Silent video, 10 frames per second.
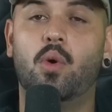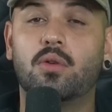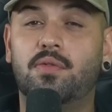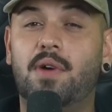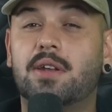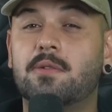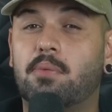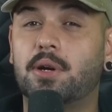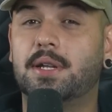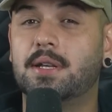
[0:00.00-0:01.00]
Um outro fato
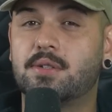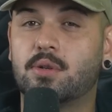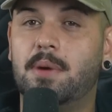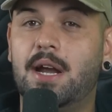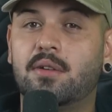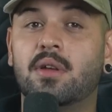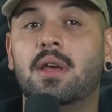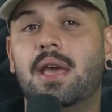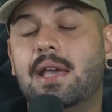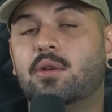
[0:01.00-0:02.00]
importante descoberto
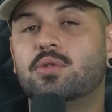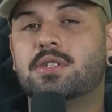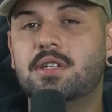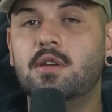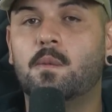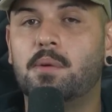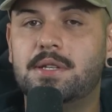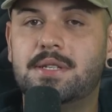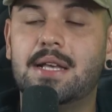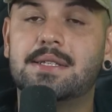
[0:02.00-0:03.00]
é que os cinco
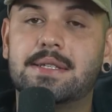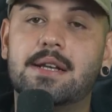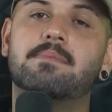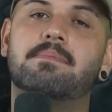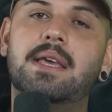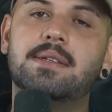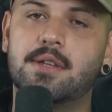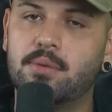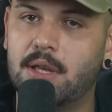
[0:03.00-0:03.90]
policiais também são